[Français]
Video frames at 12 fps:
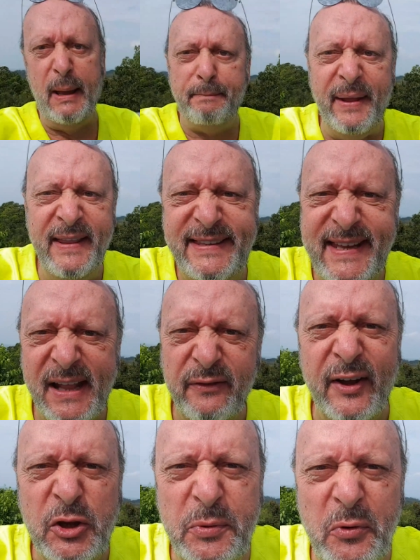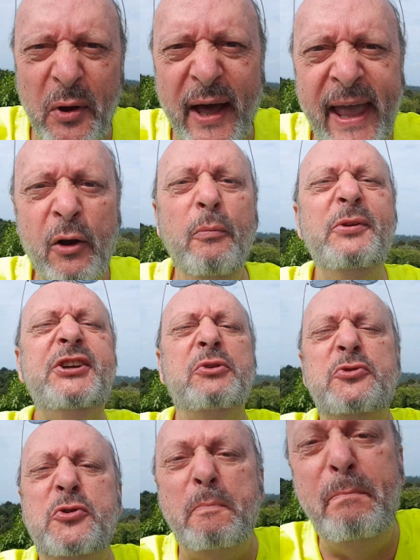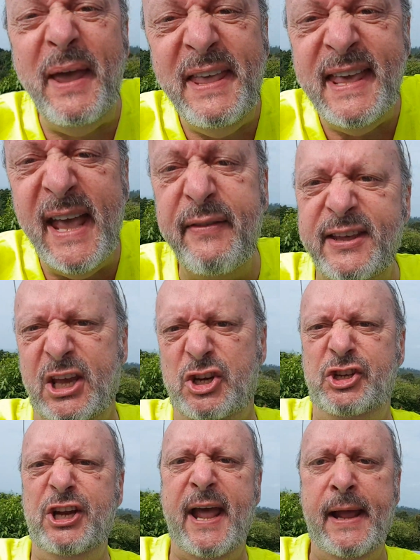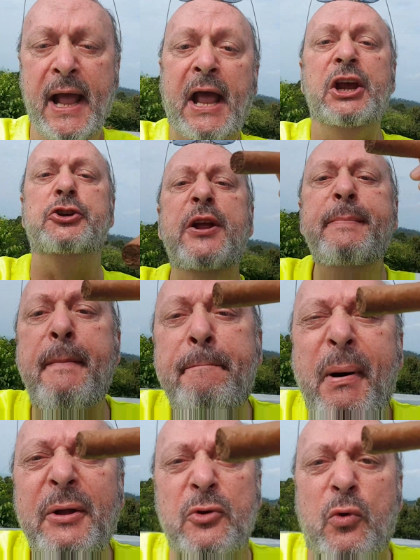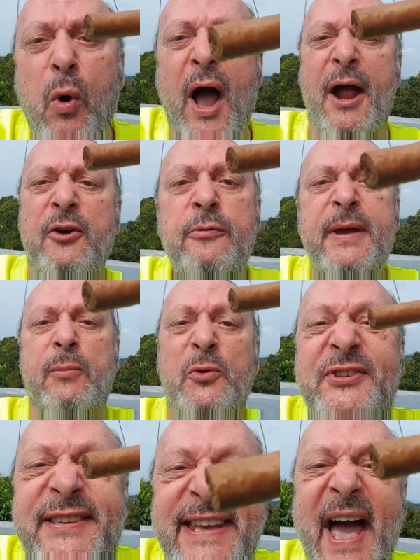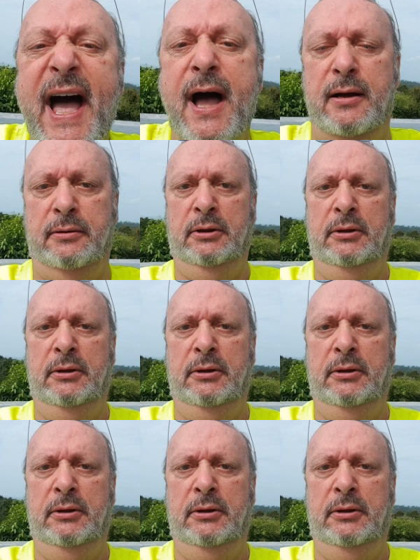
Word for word: à peine tiède, 28 degrés, obligé de se baigner avec un gilet. Et je n'ai même pas de quoi allumer mon cigare.